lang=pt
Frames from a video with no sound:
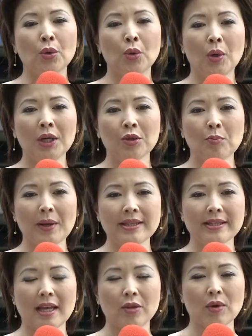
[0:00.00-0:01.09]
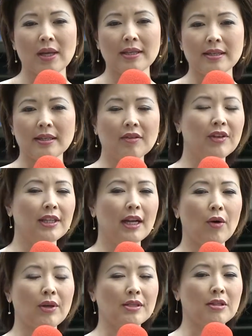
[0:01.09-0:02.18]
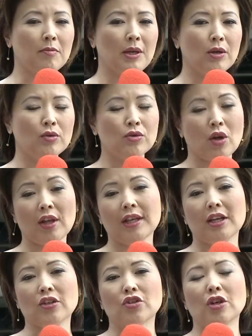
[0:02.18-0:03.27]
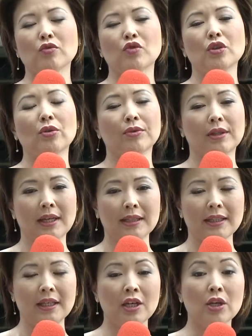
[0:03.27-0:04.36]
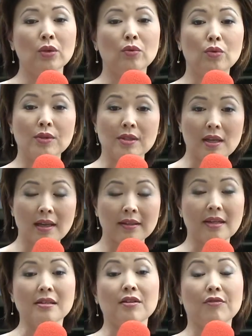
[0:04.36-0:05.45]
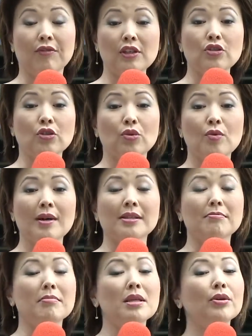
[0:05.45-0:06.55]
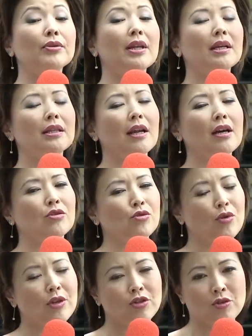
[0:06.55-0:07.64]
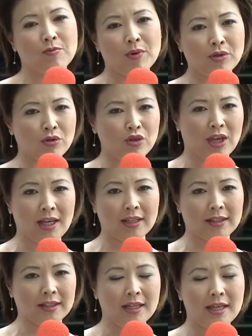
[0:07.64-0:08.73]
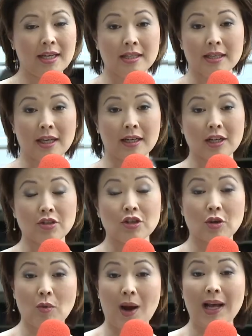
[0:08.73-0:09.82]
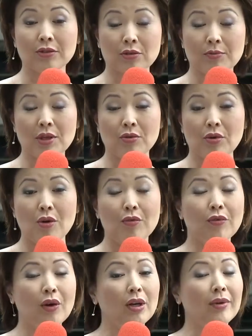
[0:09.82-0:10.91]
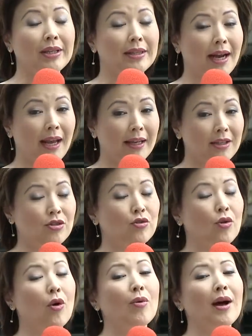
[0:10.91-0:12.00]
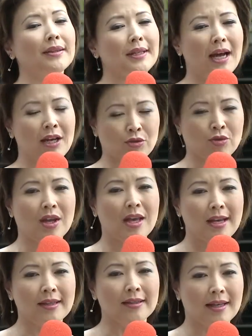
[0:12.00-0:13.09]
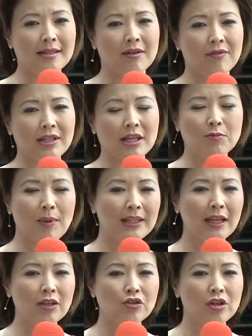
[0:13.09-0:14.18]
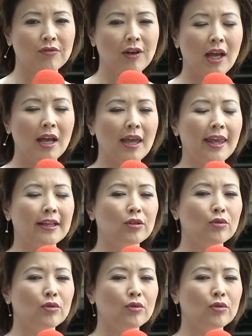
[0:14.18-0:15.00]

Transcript: No ano passado, a Receita Federal recebeu, só da região de Londrina, 222 mil declarações de imposto de renda. Cerca de 4 mil foram entregues com atraso. Dessa vez, a expectativa é que